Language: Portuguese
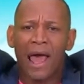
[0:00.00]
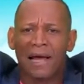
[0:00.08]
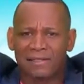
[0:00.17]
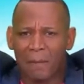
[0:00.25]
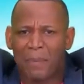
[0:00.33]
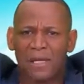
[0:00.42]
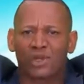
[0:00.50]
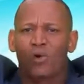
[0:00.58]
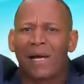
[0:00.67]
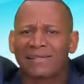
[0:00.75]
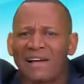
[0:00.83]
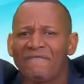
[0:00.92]
essa
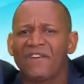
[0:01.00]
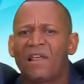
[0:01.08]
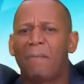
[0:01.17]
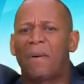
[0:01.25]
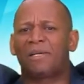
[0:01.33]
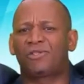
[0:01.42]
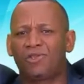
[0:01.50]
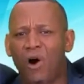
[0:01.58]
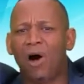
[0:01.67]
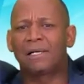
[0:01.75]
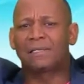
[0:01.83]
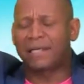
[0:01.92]
pessoa, essa vida
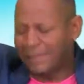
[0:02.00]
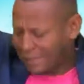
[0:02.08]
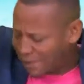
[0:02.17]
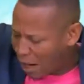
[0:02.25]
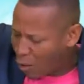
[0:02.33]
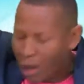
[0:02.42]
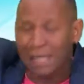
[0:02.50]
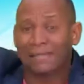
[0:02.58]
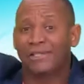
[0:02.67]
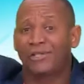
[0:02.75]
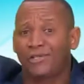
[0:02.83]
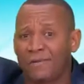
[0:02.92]
preciosa que está agora
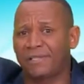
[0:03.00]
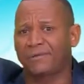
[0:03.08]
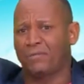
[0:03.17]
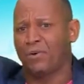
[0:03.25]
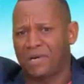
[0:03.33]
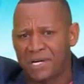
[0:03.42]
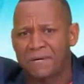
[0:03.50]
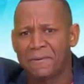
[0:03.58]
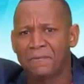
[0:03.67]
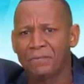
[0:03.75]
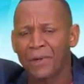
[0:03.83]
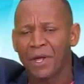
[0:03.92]
assistindo este
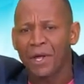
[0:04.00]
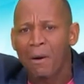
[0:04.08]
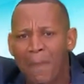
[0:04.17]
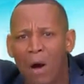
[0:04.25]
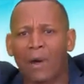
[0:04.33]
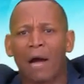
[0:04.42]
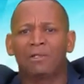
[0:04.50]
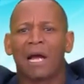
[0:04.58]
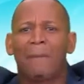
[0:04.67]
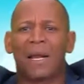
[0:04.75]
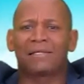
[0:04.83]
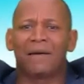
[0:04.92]
programa. Pai, eu quero te
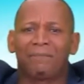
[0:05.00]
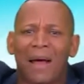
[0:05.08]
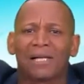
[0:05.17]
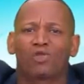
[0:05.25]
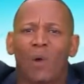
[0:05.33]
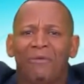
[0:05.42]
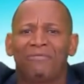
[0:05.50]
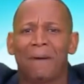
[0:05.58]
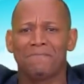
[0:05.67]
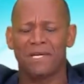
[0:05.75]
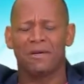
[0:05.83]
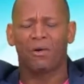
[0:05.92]
apresentar a sua
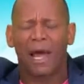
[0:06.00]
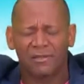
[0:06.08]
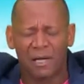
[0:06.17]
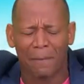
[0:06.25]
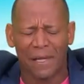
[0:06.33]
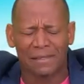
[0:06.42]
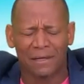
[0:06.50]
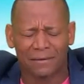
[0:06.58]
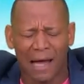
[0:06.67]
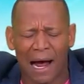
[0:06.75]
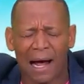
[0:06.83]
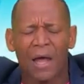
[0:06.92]
família, eu quero te
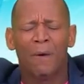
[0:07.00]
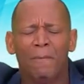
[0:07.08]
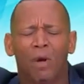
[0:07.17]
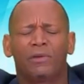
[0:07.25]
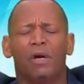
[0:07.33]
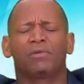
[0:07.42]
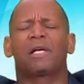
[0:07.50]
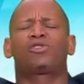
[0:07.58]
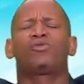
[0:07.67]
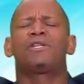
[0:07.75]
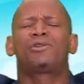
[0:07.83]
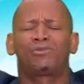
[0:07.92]
apresentar, meu Deus, a
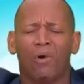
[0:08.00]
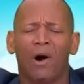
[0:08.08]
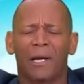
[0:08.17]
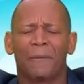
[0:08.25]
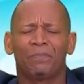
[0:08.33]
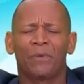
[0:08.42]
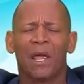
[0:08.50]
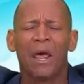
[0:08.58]
sua história.